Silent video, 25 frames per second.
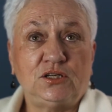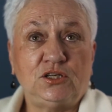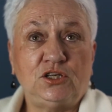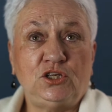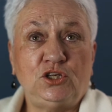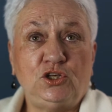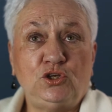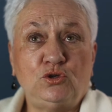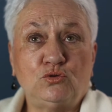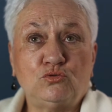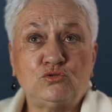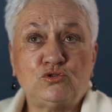
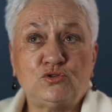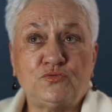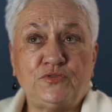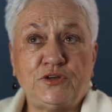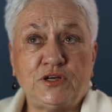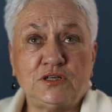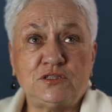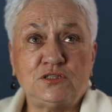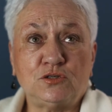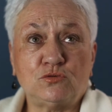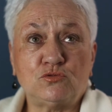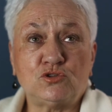i już
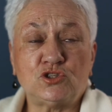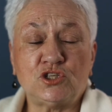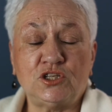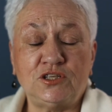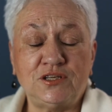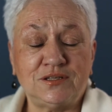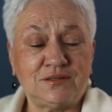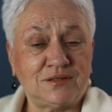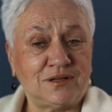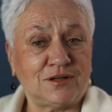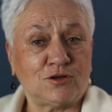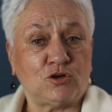wiedzą, że
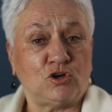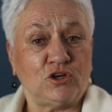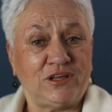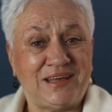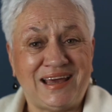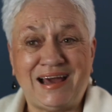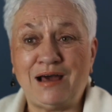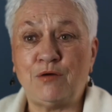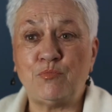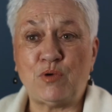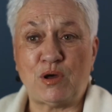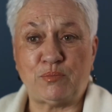nie tylko
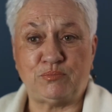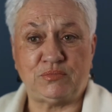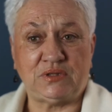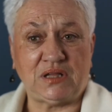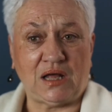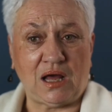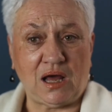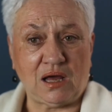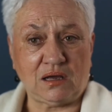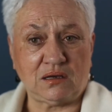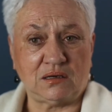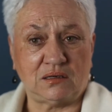ja mam
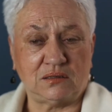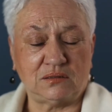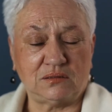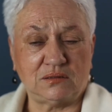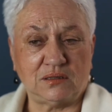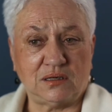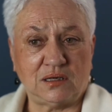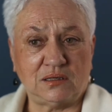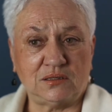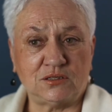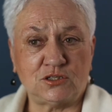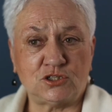tak,
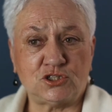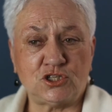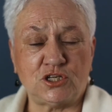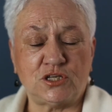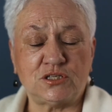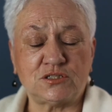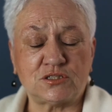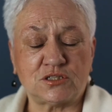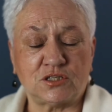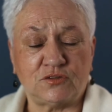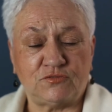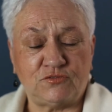że
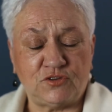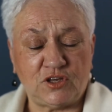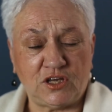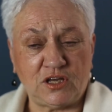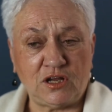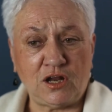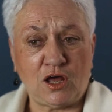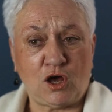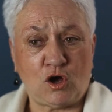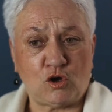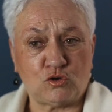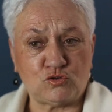jest
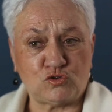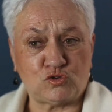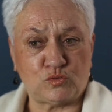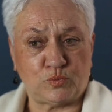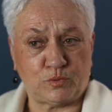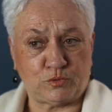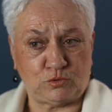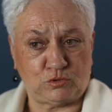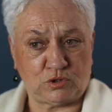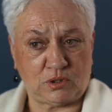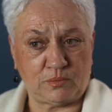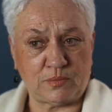wiele
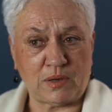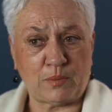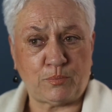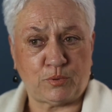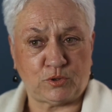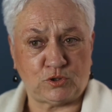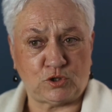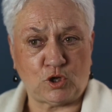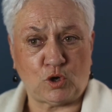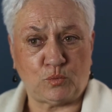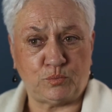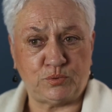osób, które ma
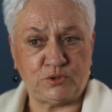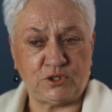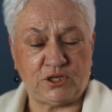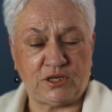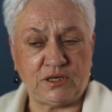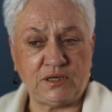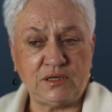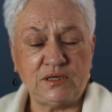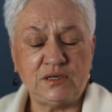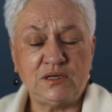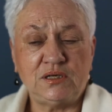podobnie,